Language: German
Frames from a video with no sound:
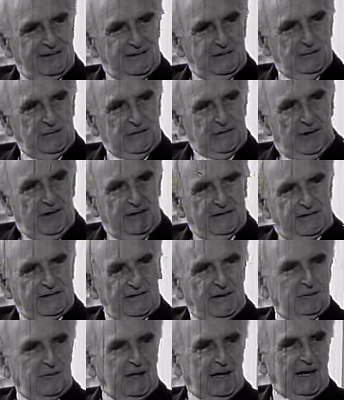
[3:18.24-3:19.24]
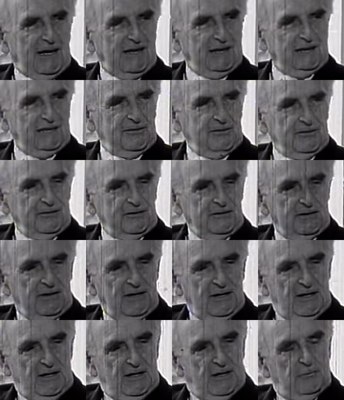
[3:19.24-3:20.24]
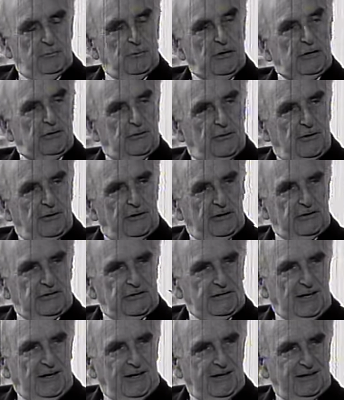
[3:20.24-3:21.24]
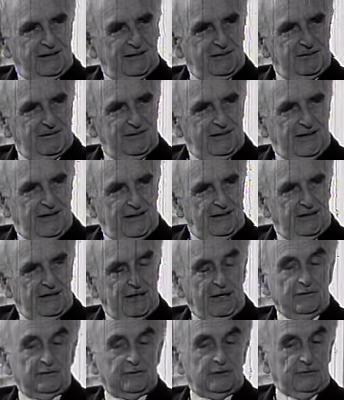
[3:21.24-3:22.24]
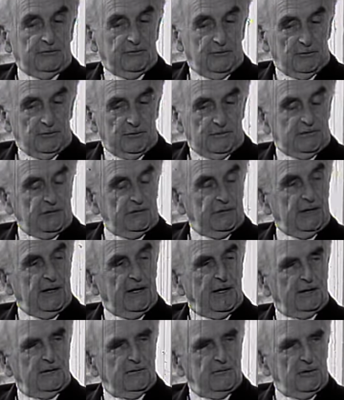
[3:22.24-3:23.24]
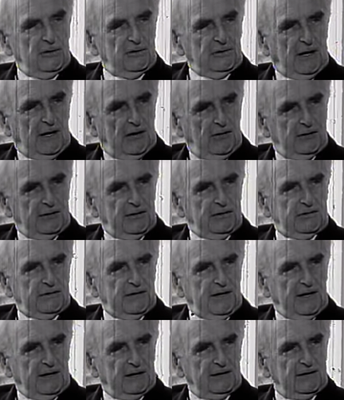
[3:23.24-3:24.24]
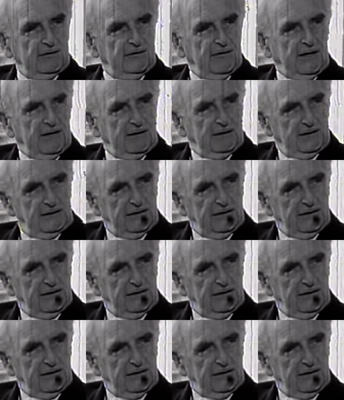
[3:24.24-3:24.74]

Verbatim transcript: die Bedeutsamkeit von Milieugestaltung kennenlernen. Die Funktionäre würden auch gestärkt werden.